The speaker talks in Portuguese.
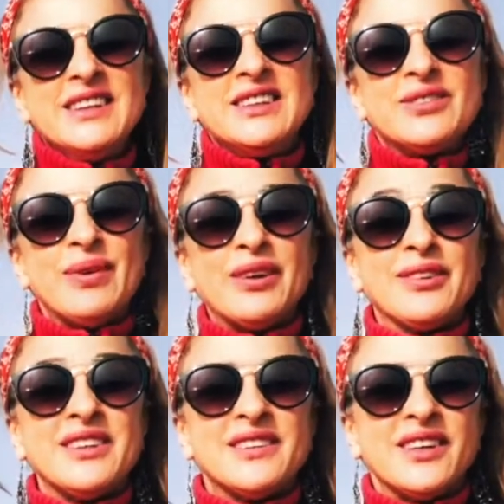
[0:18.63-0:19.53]
espero
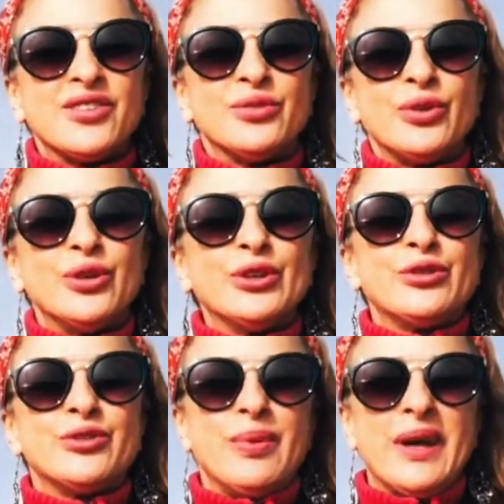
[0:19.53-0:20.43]
que estejam
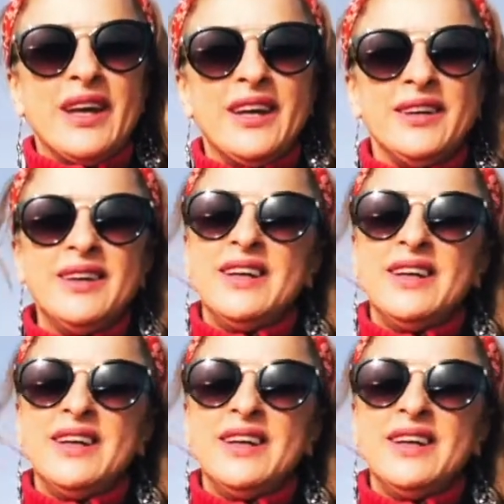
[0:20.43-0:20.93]
todos bem.